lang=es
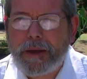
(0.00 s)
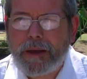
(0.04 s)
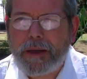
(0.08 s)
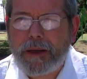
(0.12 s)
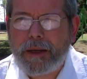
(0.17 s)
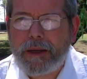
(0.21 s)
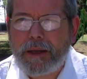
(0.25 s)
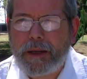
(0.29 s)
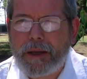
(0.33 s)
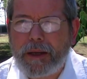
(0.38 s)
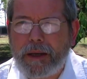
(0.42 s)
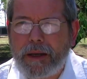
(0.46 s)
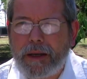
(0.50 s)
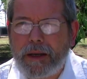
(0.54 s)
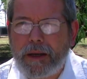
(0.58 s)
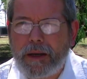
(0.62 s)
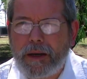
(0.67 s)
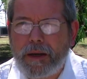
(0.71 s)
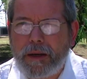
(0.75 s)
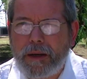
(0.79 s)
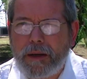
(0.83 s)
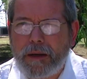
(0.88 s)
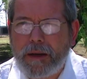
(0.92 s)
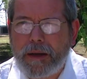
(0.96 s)
el
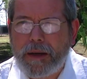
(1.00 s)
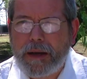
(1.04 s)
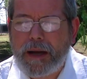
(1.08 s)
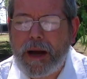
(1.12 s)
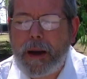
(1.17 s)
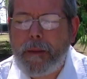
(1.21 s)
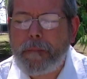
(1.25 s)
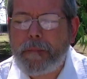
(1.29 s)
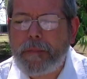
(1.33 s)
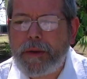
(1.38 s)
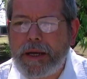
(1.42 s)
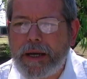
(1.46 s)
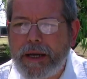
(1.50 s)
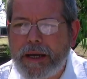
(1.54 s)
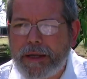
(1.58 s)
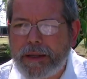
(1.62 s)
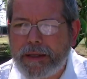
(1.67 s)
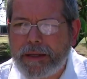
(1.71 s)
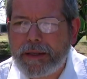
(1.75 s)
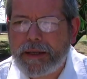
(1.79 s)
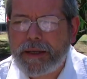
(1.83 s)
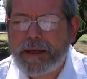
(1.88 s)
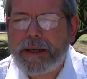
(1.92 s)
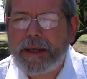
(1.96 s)

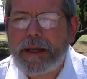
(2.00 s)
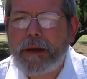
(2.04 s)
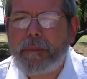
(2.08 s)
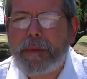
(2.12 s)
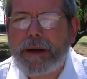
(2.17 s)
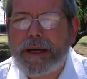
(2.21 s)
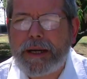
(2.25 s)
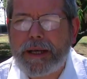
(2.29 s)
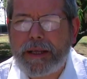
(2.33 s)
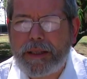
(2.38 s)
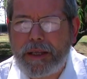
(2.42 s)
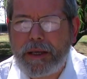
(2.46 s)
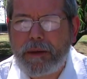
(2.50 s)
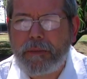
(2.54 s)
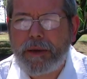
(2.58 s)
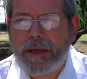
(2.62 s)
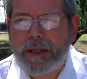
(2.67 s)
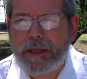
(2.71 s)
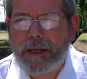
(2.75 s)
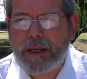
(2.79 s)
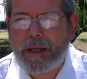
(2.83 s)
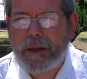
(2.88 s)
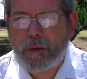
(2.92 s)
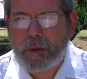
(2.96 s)
cambiar el
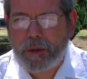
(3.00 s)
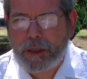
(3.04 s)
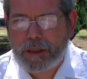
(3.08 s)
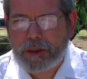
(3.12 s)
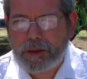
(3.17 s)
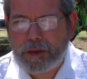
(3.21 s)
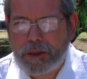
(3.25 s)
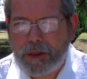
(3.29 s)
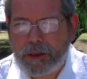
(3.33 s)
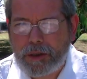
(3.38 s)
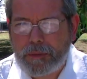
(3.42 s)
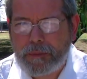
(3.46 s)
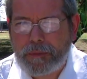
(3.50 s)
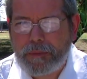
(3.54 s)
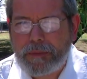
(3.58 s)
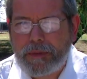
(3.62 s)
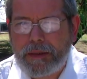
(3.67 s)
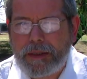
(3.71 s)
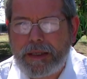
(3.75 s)
paradigma de la educación